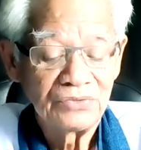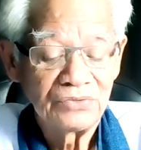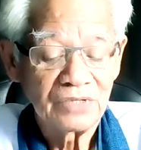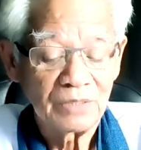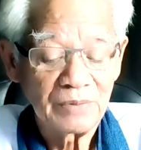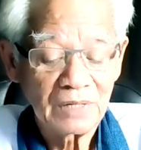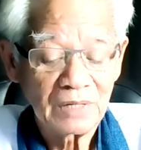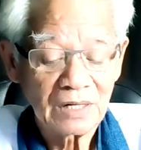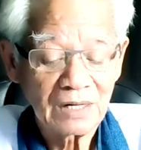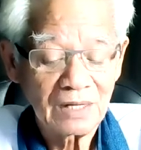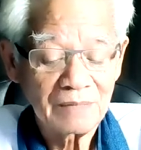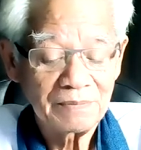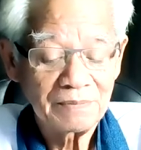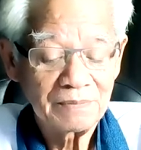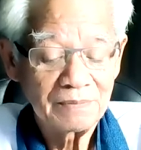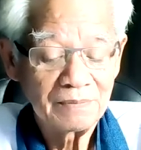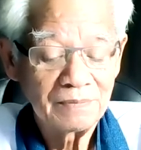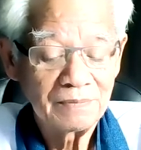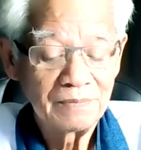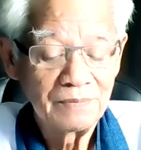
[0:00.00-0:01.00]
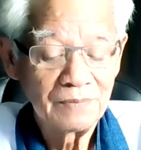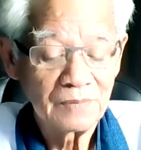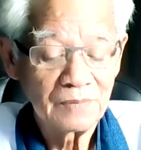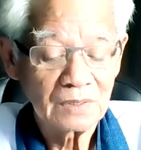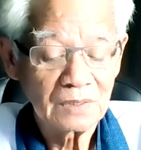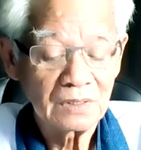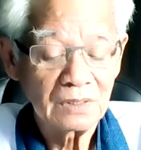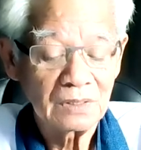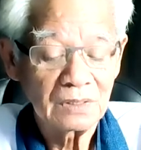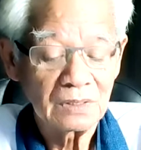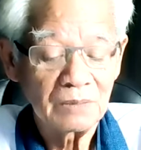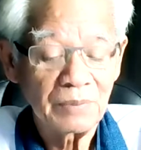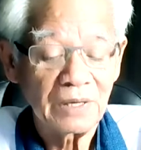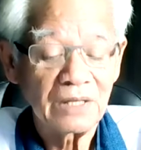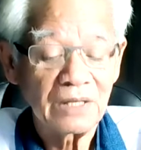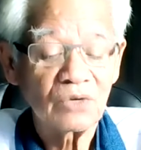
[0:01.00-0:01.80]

ใช่ไหมครับ หรือหรือไผ